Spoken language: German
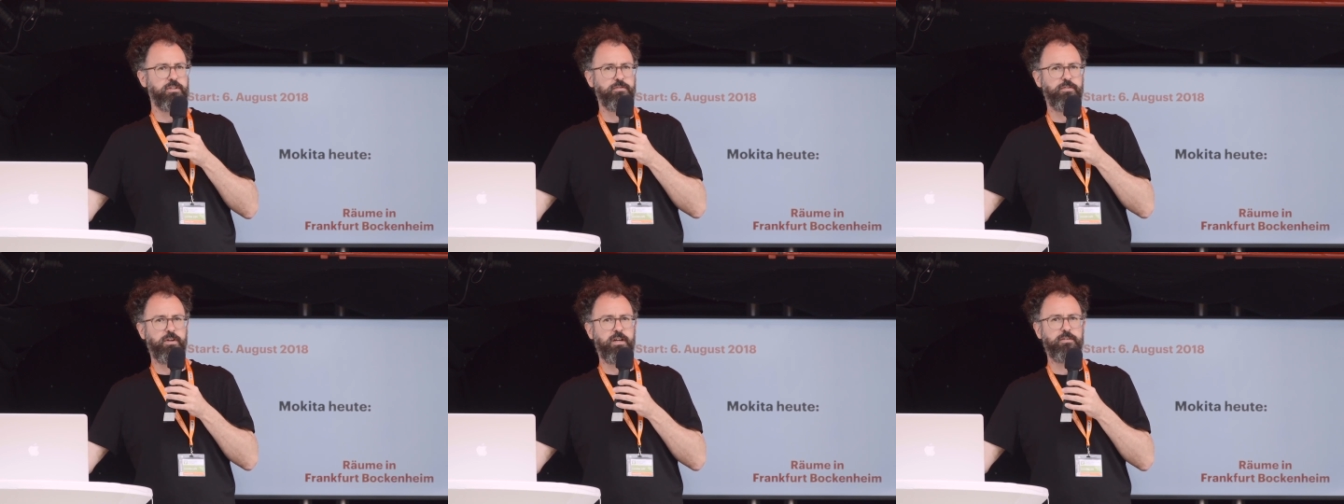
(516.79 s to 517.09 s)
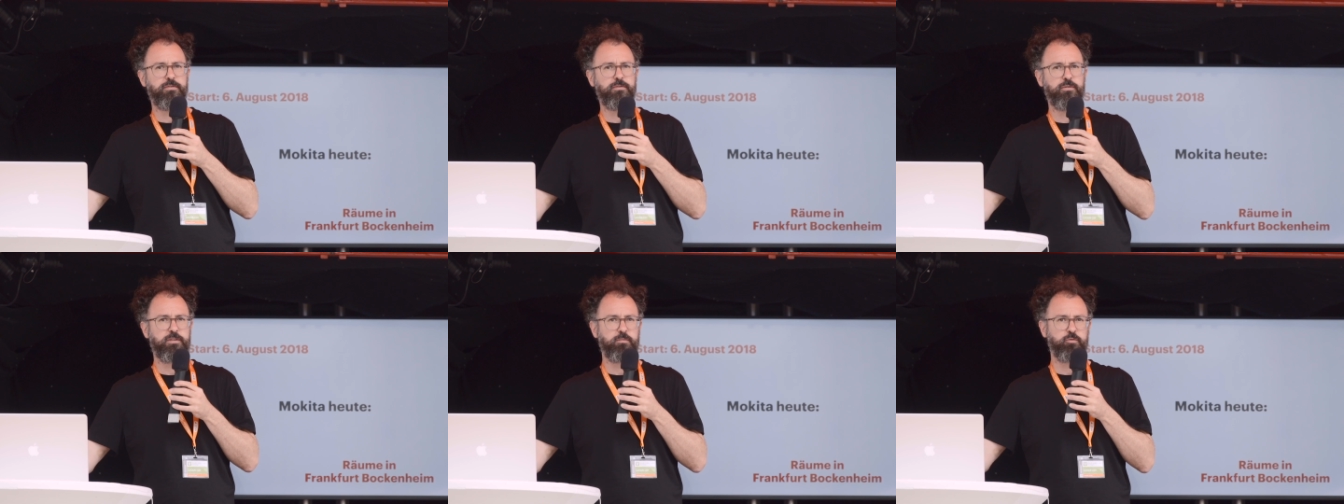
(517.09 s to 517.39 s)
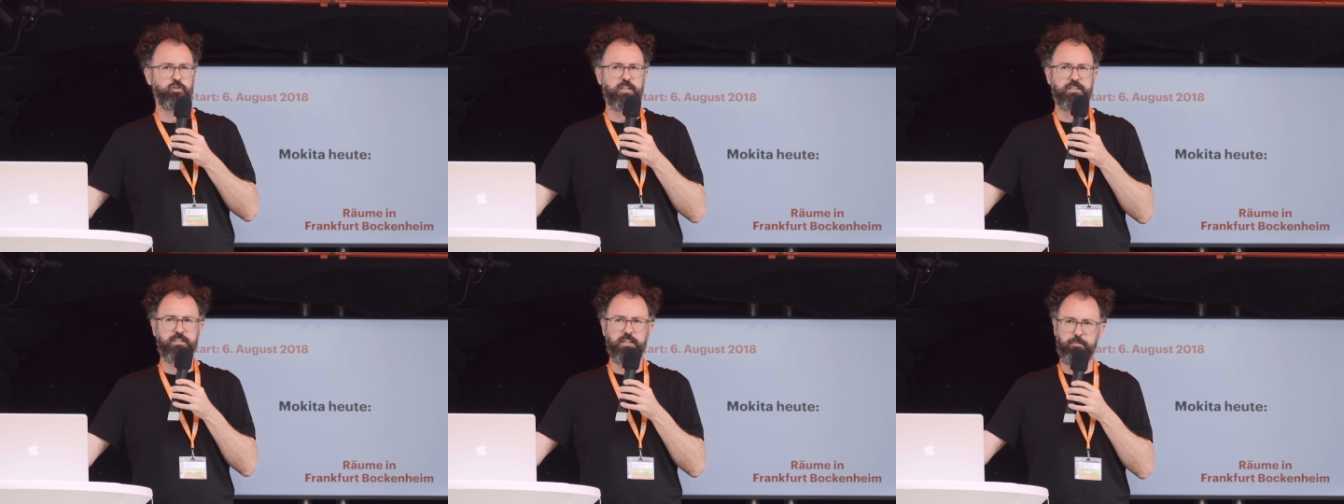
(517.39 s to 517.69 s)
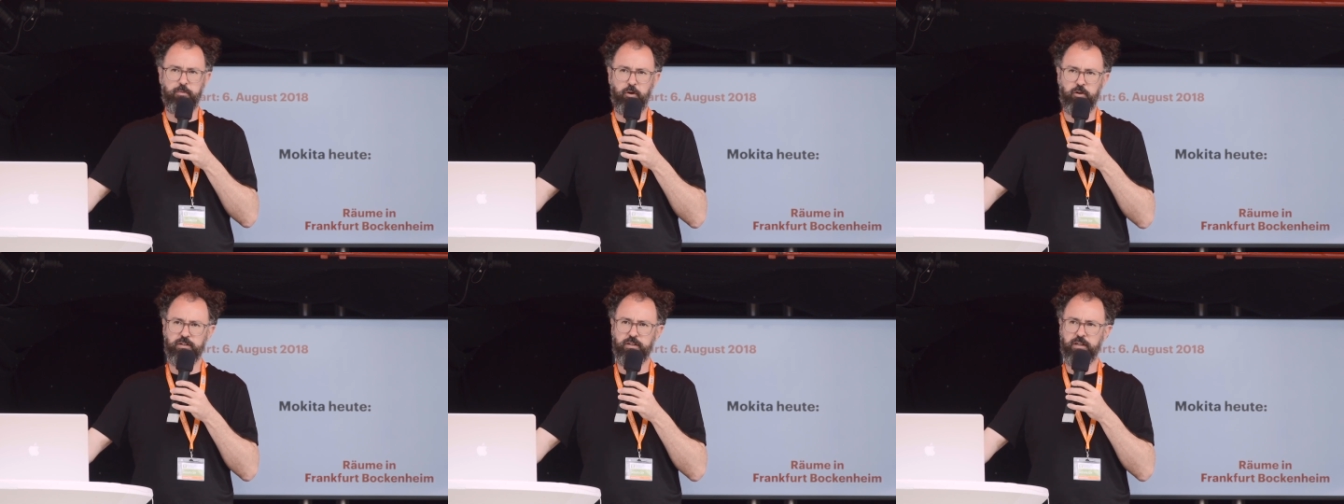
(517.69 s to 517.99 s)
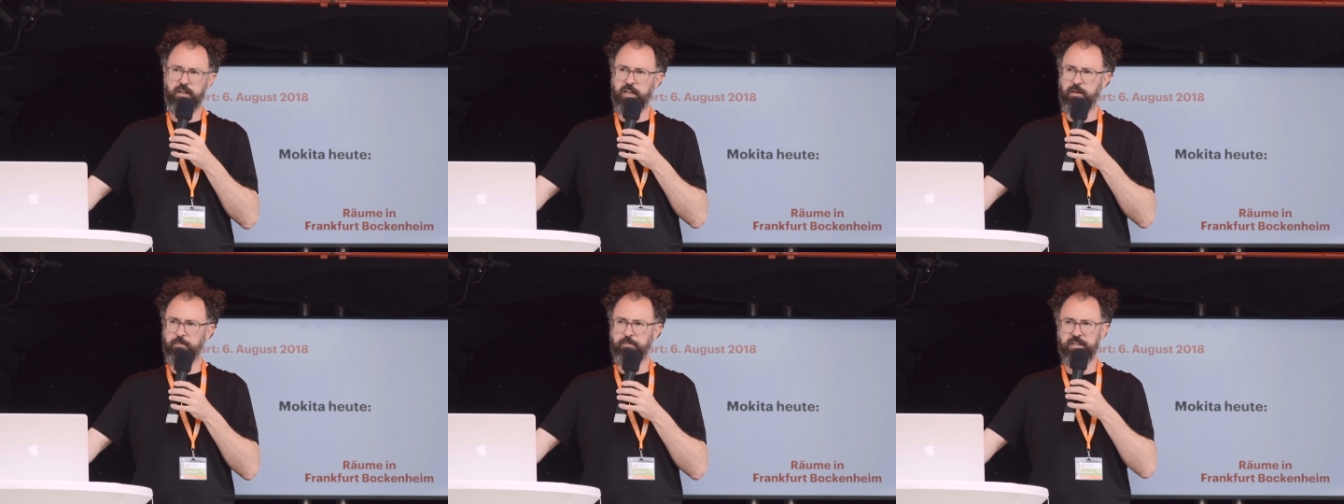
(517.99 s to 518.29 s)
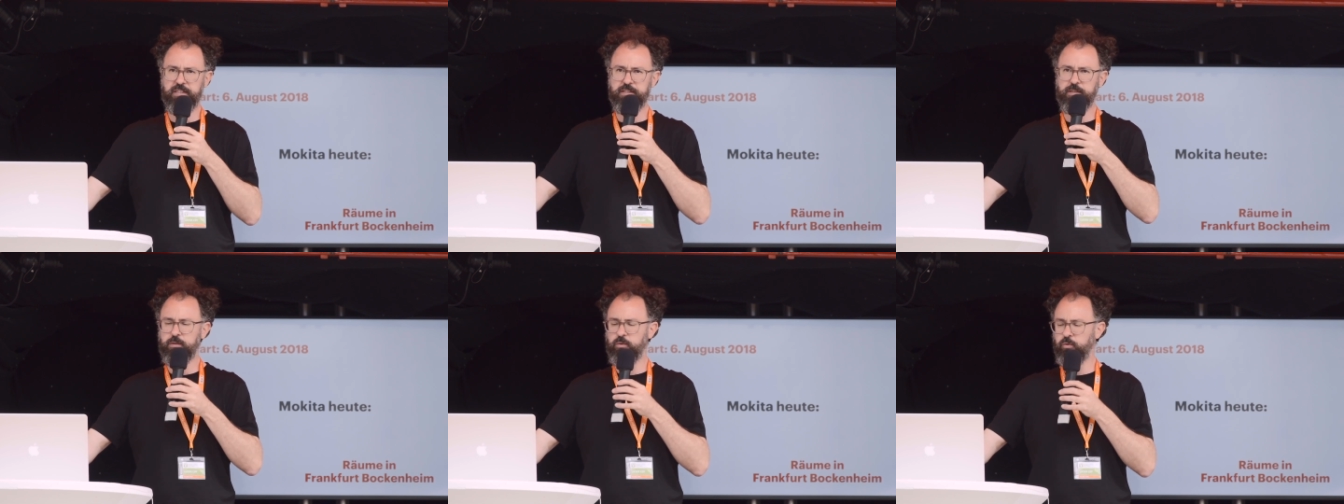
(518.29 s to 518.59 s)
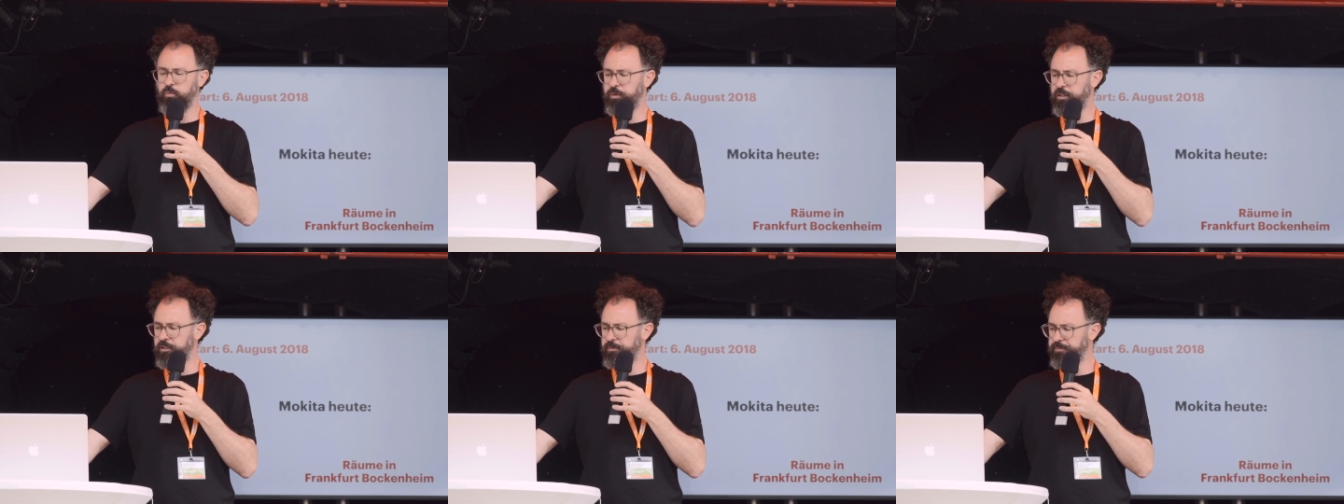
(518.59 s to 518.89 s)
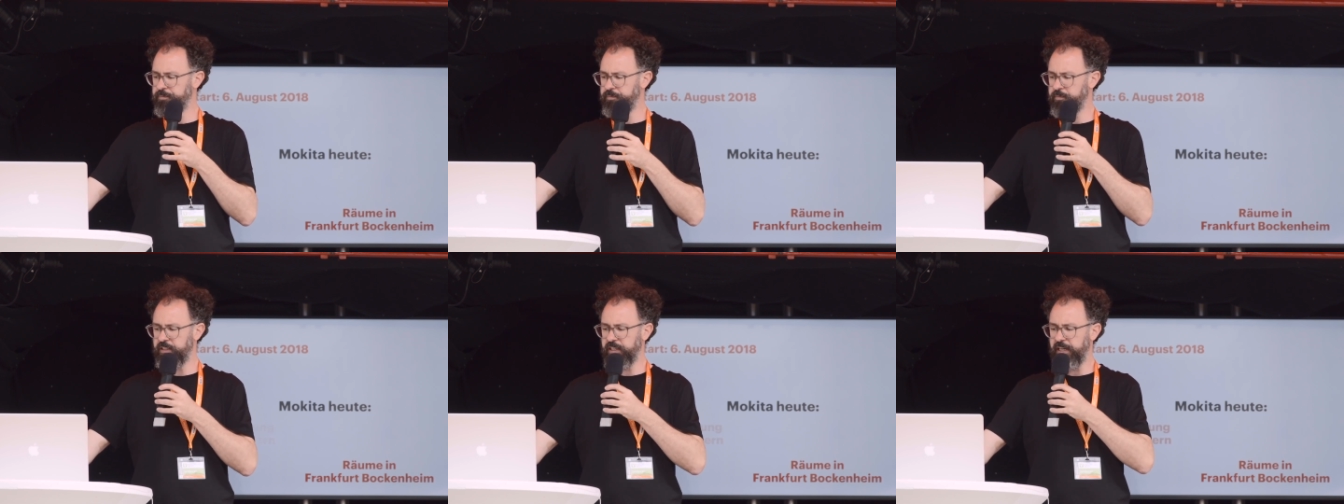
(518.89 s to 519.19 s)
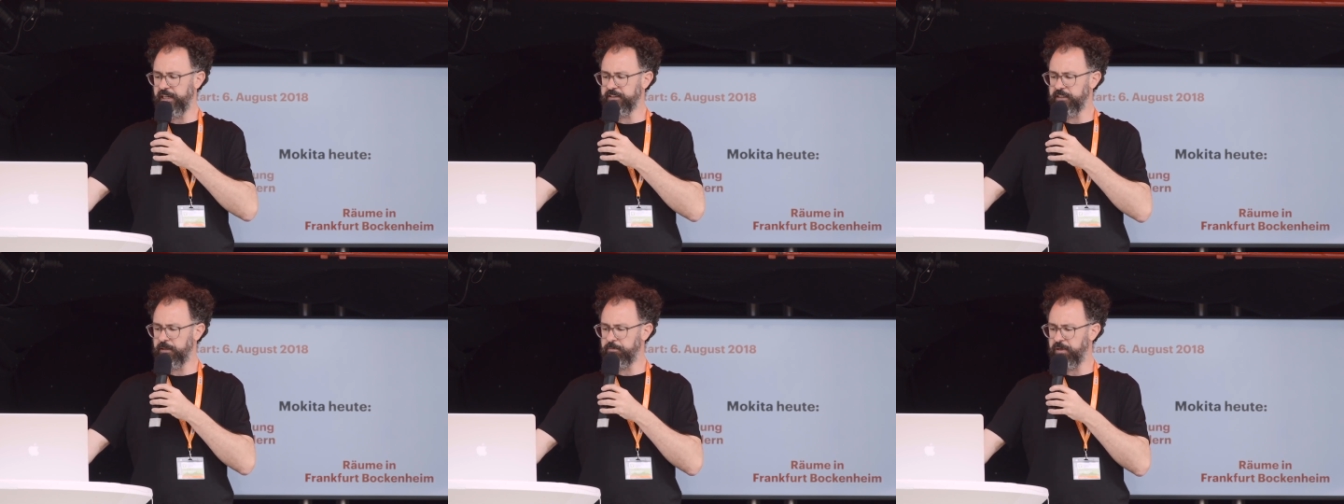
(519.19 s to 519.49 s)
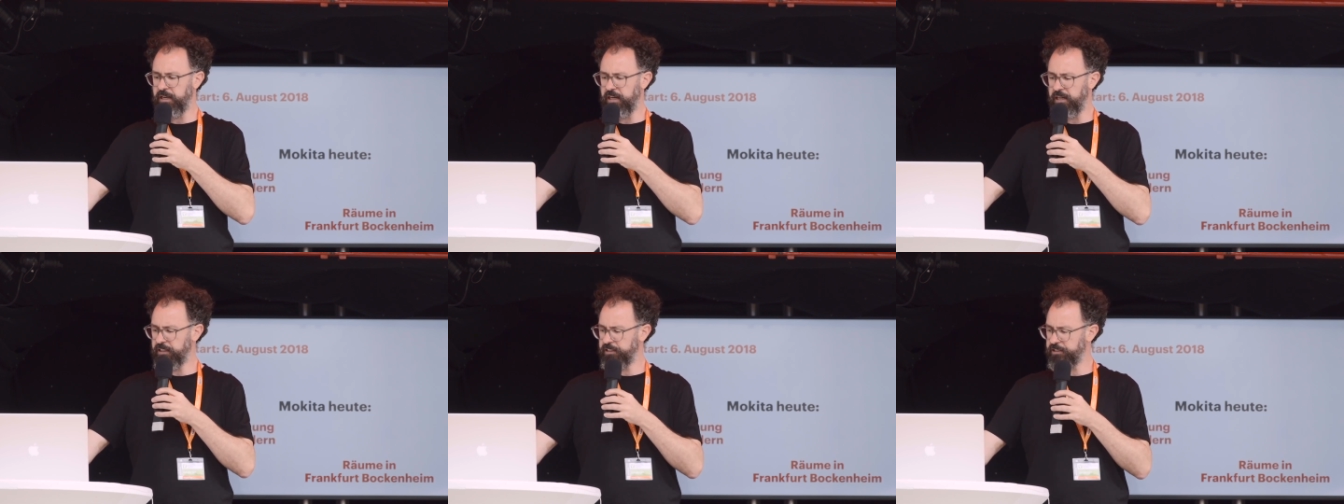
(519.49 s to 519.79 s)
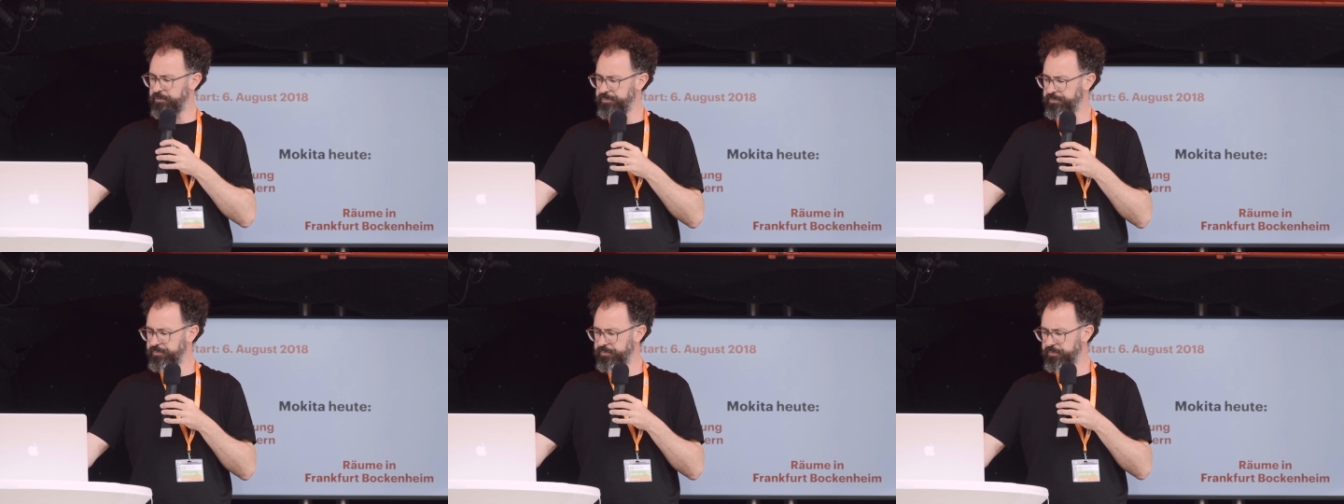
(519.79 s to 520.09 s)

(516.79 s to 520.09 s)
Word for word: in Frankfurt im Stadtteil Bockenheim, passt super, direkt am Park.